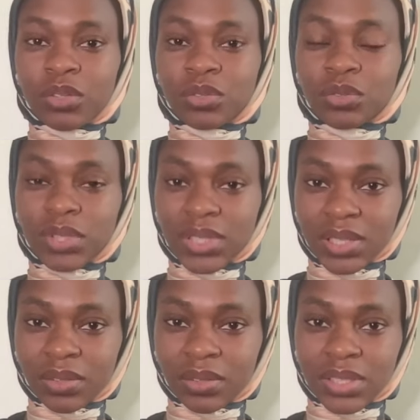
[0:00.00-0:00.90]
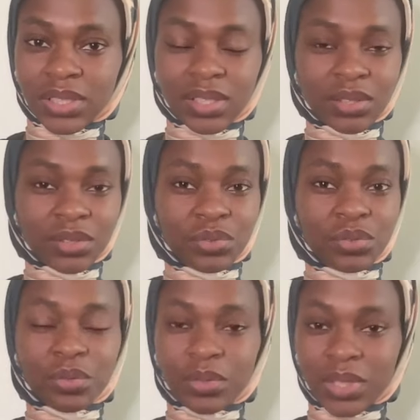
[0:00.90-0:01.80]
Ceci étant dit,
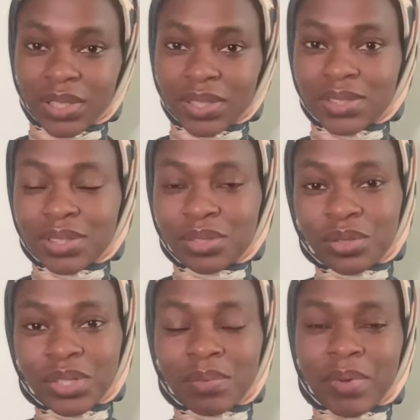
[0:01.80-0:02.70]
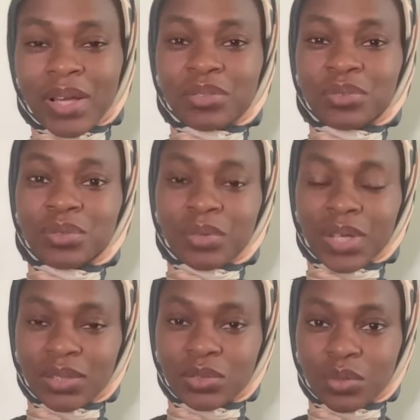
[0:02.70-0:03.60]
tu connais. Si tu connais pas, je suis ton
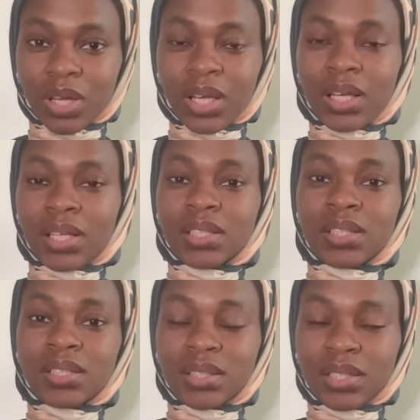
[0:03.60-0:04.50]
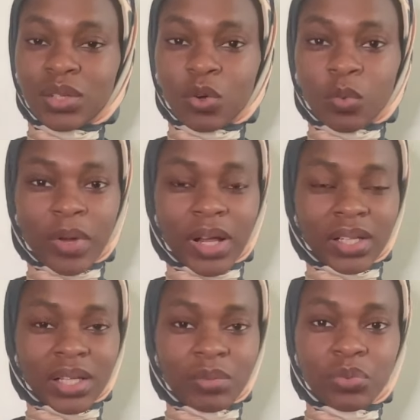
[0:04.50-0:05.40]
gars sûr. Ici, on parle
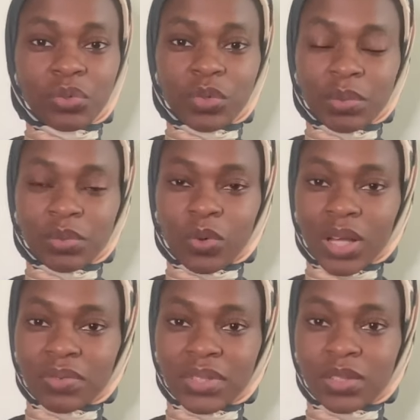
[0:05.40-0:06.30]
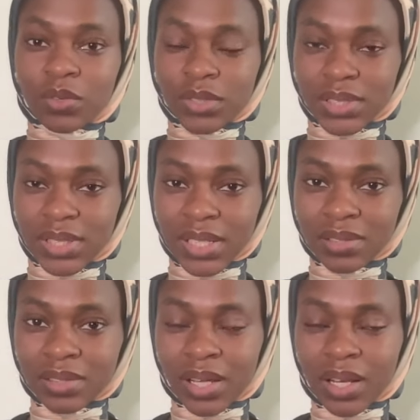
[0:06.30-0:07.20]
crypto, Web3, finance
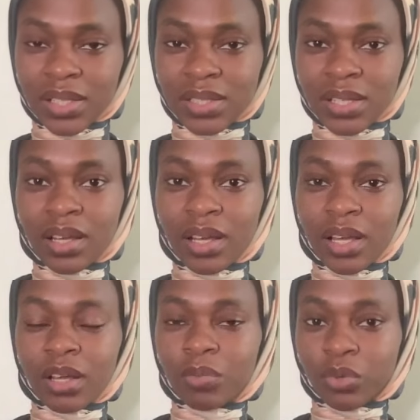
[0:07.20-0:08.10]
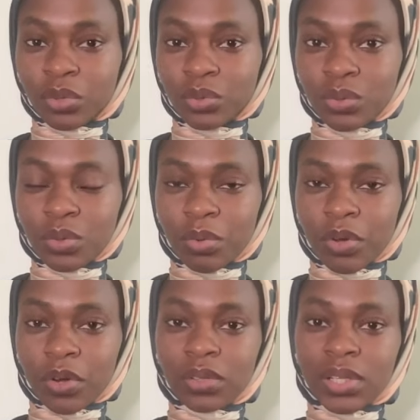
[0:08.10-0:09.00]
décentralisée pour tout
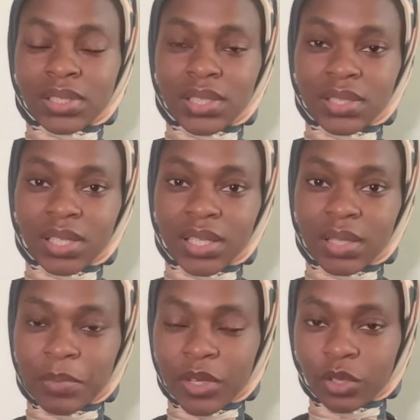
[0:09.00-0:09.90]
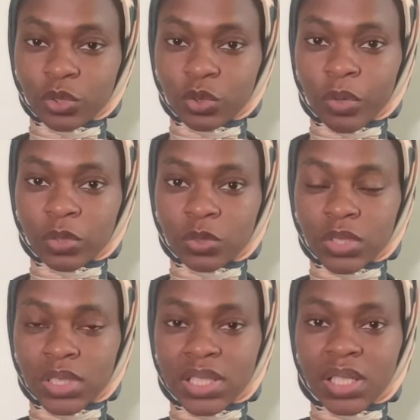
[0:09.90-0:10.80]
comprendre, saisir les meilleures
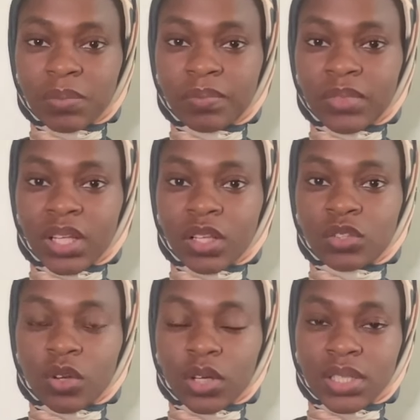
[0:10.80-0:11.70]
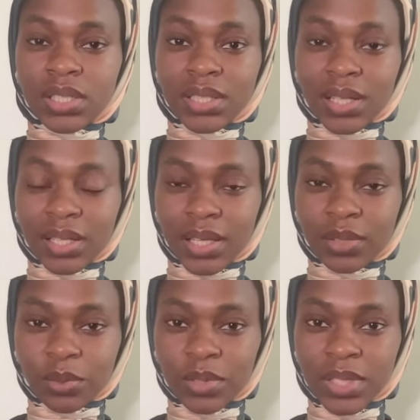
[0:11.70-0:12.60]
opportunités, s'enrichir et
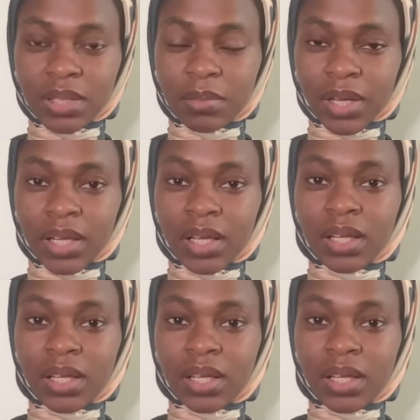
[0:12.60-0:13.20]
être libre.